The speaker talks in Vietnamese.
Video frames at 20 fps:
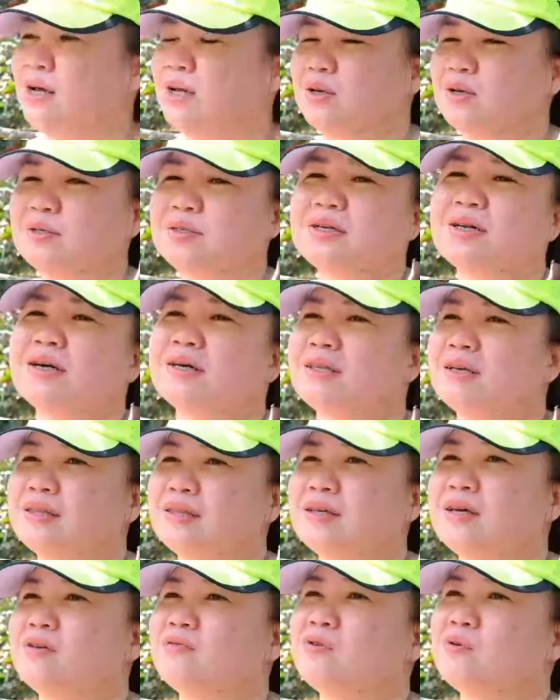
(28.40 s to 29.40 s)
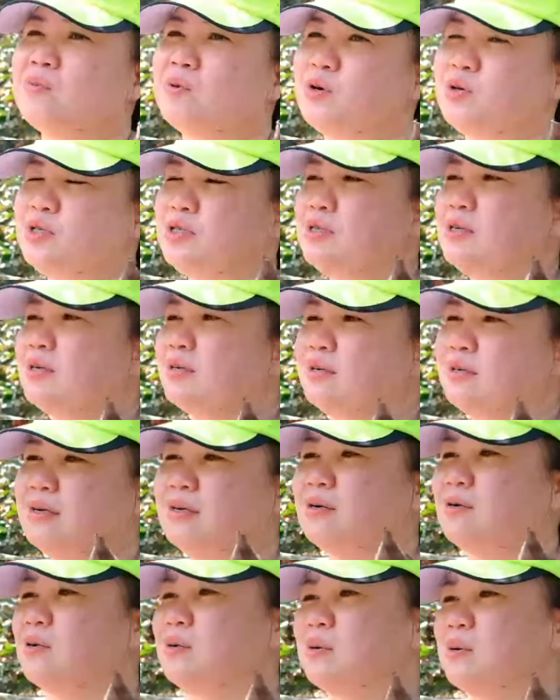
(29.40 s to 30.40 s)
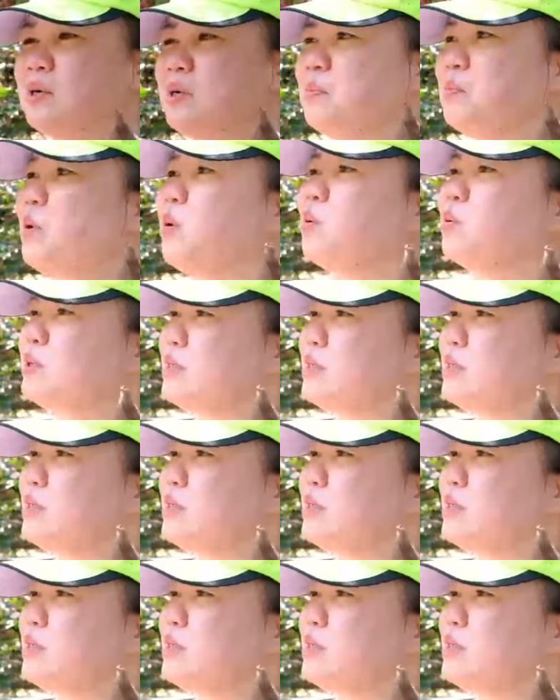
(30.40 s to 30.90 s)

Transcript: Nó rất là thân thiện với môi trường. Ở đây có cái màu